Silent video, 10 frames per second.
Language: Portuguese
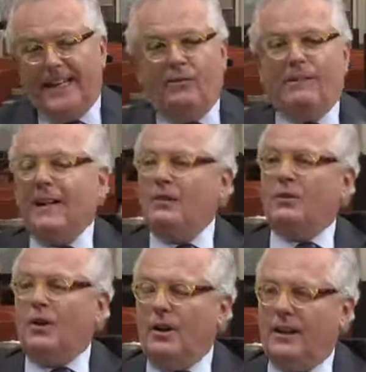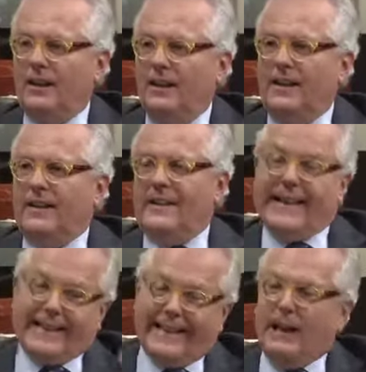é um cartola
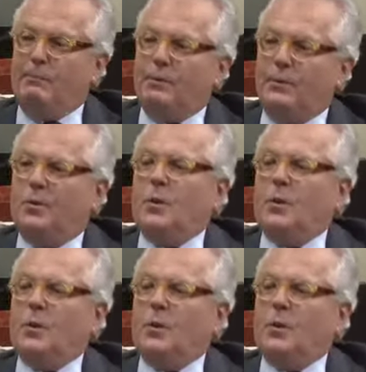decrépito,